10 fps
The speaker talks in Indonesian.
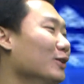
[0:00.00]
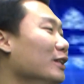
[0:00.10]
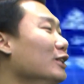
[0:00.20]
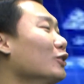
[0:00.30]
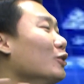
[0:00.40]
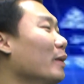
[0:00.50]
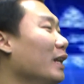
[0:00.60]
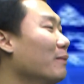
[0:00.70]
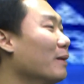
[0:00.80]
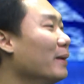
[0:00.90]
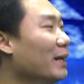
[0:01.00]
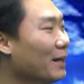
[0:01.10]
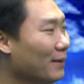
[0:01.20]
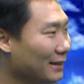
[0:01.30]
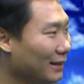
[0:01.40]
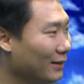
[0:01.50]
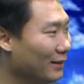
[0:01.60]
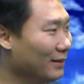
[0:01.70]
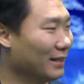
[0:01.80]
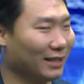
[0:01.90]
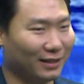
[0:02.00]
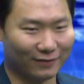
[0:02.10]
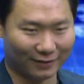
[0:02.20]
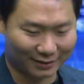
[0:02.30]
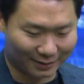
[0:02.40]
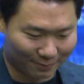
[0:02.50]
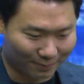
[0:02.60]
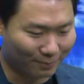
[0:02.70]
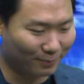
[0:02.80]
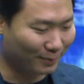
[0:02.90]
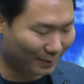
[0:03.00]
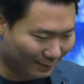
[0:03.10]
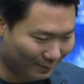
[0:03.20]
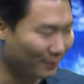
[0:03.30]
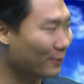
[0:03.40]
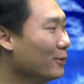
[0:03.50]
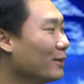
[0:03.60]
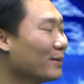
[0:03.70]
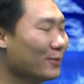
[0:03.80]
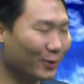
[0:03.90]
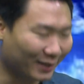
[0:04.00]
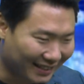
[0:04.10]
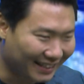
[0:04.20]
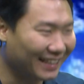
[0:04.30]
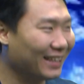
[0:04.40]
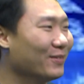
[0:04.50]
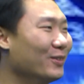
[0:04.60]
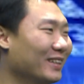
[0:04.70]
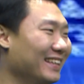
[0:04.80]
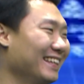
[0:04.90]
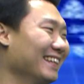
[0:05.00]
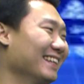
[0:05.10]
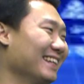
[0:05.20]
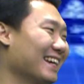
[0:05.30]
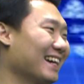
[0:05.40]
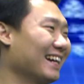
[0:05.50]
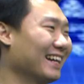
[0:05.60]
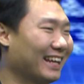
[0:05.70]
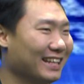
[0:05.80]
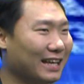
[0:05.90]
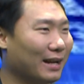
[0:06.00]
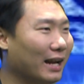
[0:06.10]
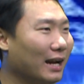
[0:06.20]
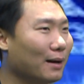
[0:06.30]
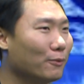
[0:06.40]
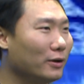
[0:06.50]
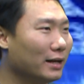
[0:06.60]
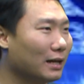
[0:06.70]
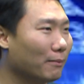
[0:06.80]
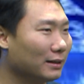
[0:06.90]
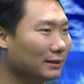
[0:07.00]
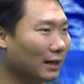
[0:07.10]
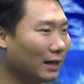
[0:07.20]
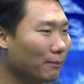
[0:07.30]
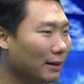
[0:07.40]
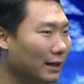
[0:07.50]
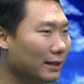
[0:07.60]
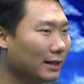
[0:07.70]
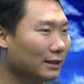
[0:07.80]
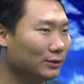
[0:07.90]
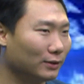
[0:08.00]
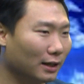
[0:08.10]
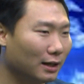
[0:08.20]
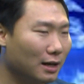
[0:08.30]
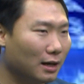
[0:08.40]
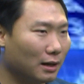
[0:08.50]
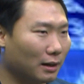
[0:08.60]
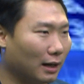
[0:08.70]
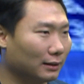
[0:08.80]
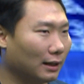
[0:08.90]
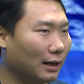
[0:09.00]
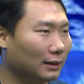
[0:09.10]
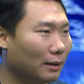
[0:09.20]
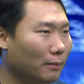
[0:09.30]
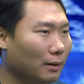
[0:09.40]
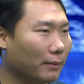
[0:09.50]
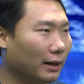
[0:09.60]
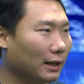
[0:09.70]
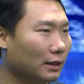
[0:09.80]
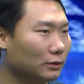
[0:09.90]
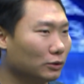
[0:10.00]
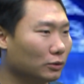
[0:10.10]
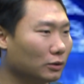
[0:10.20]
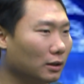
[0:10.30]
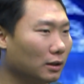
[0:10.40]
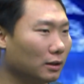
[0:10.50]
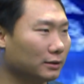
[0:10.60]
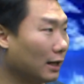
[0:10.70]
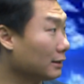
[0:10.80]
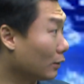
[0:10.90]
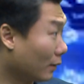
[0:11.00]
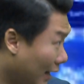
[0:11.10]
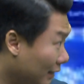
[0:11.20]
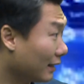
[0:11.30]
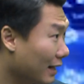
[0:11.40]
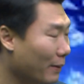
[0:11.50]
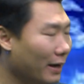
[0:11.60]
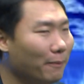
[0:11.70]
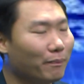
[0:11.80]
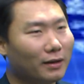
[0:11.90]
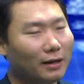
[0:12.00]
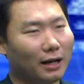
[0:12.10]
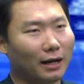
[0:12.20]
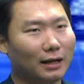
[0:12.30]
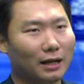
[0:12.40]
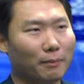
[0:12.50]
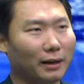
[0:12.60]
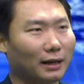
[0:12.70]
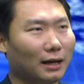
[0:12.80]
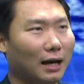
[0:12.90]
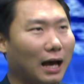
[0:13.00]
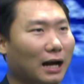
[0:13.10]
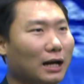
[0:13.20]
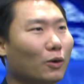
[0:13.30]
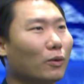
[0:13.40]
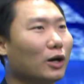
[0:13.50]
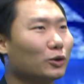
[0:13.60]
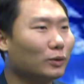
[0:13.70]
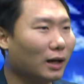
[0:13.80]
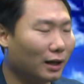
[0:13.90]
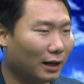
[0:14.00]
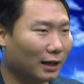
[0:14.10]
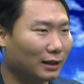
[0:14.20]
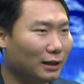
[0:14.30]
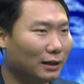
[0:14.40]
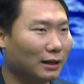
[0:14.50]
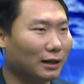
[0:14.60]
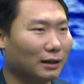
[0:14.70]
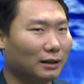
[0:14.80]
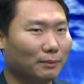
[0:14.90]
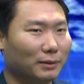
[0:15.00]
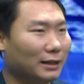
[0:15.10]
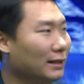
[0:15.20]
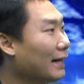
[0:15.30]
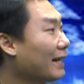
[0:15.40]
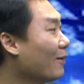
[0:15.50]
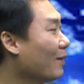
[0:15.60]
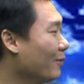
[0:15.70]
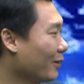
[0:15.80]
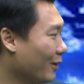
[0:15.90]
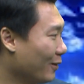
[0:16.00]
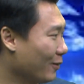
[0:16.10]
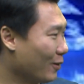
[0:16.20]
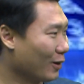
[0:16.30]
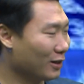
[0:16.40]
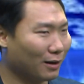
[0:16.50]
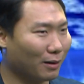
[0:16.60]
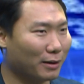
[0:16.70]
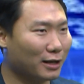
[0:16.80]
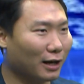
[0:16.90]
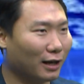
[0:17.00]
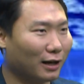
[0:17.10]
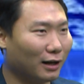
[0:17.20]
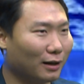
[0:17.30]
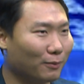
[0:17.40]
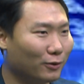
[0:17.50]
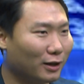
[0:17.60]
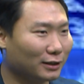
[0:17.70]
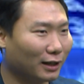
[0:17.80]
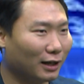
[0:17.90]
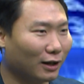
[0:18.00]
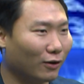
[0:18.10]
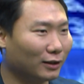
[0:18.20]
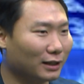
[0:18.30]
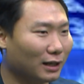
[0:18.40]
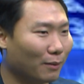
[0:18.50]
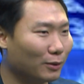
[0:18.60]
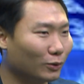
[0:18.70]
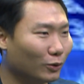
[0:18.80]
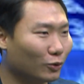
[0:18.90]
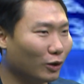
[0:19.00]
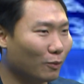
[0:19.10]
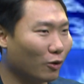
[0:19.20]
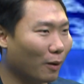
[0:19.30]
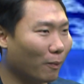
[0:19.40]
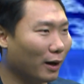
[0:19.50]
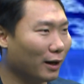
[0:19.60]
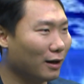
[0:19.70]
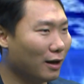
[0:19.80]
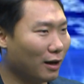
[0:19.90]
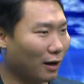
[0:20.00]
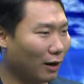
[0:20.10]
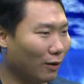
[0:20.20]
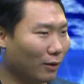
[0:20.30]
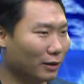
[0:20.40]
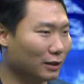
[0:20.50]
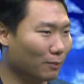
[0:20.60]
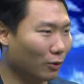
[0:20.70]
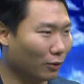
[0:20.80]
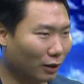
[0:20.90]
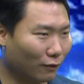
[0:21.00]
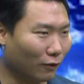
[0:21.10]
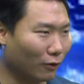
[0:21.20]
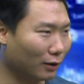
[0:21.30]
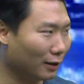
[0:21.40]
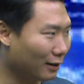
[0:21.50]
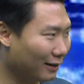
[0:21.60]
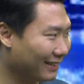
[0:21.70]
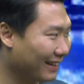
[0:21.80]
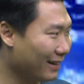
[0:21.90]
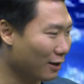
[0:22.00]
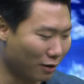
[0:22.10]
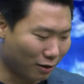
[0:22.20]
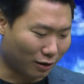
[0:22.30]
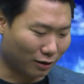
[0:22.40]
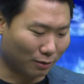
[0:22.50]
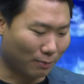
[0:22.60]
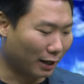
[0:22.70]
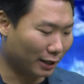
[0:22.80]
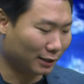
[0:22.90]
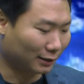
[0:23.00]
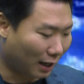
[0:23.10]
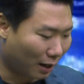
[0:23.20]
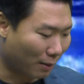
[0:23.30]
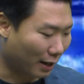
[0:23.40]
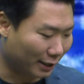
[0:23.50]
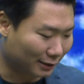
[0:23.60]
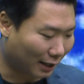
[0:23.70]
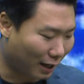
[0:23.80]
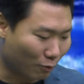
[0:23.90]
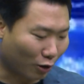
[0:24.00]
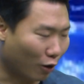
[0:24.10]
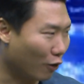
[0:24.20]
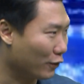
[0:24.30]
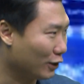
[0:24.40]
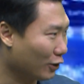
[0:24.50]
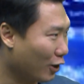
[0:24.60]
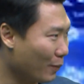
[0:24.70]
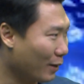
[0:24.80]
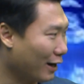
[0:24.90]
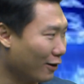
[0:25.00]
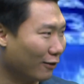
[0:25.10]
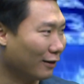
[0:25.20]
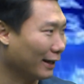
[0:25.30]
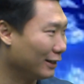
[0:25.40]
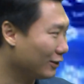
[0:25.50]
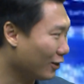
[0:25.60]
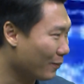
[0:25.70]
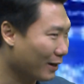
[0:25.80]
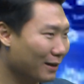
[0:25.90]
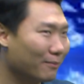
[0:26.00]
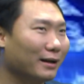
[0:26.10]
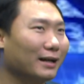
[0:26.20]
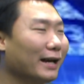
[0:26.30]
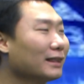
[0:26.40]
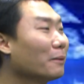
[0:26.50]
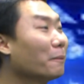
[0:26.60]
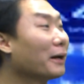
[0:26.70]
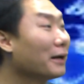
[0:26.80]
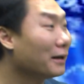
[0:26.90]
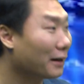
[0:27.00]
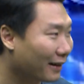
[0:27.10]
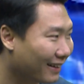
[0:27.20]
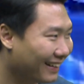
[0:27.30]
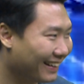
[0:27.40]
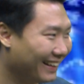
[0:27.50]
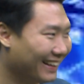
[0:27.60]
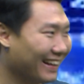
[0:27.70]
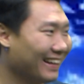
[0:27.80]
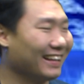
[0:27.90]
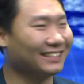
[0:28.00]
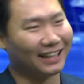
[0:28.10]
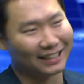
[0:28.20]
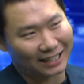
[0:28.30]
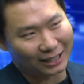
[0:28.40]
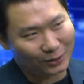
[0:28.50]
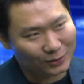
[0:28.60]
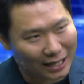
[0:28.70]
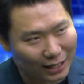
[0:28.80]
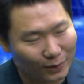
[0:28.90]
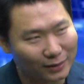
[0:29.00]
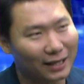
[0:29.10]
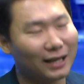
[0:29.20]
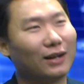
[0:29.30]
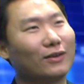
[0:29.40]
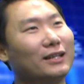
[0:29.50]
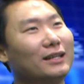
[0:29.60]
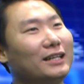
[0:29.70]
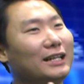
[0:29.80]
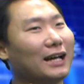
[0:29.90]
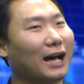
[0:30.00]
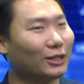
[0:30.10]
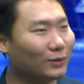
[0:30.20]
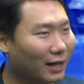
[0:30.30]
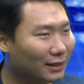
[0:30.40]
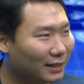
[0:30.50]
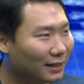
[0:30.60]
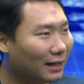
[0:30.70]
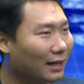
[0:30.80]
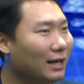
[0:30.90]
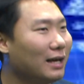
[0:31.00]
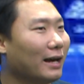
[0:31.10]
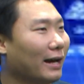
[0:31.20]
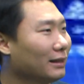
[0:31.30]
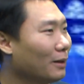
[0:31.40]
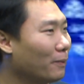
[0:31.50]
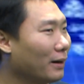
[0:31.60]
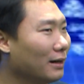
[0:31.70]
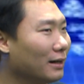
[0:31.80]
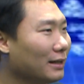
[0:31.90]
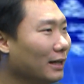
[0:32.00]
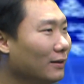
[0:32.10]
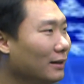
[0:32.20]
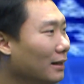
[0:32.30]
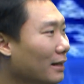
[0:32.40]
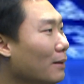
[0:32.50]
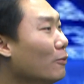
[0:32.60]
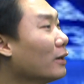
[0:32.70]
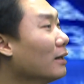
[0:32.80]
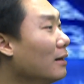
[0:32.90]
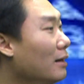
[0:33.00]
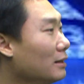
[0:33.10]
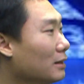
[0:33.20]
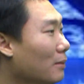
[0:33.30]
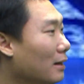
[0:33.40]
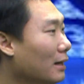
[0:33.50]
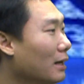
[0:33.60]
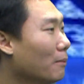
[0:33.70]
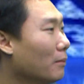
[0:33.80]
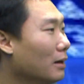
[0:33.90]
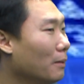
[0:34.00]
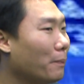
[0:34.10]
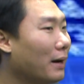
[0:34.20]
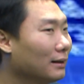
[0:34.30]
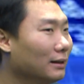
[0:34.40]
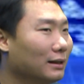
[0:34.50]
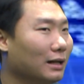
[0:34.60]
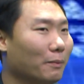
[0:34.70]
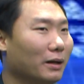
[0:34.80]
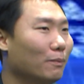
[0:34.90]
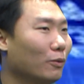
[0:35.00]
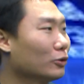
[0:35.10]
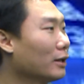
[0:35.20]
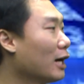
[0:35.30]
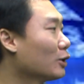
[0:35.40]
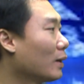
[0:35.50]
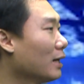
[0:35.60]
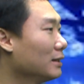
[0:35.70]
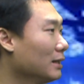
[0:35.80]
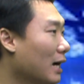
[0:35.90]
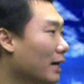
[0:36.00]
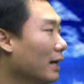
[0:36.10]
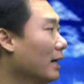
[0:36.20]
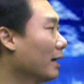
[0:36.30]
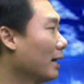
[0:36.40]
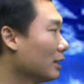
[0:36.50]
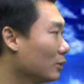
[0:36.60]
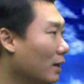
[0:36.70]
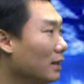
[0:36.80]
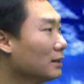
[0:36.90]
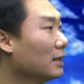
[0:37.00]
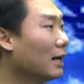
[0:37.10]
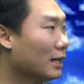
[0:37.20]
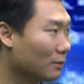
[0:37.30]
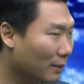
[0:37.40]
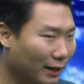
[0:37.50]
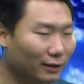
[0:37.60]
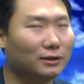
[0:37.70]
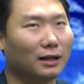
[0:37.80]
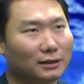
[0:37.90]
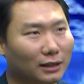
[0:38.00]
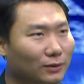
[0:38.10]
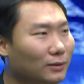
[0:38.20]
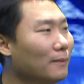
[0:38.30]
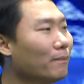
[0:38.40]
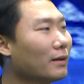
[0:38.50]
itu instrumennya berbeda Mas Ya. Itu bisnis asuransinya mungkin lebih tepatnya mungkin, begitu. Mungkin mungkin ya. ya. Karena anak-anak muda zaman sekarang milenials juga rata-rata mereka uh, salah satu karakternya pak ya yeah. adalah mereka agak kurang suka lagi dengan menjadi karyawan mungkin yeah. ya yeah. banyak anak-anak muda sekarang kalau ditanya abis lulus kuliah mau ngapain kalau nggak jadi blogger vlogger gitu kan yeah. Iya. uh, barista YouTuber. barista buka coffee shop ya kan online shop ya kan mereka YouTuber, entrepreneur gitu, ya. gitu kan nah iya, salah iya, satu jalurnya kalau di asuransi adalah entrepreneurnya itu adalah ya mungkin sebagai uh, partner daripada perusahaan asuransi agen-agen asuransi dan lain sebagainya itu salah satu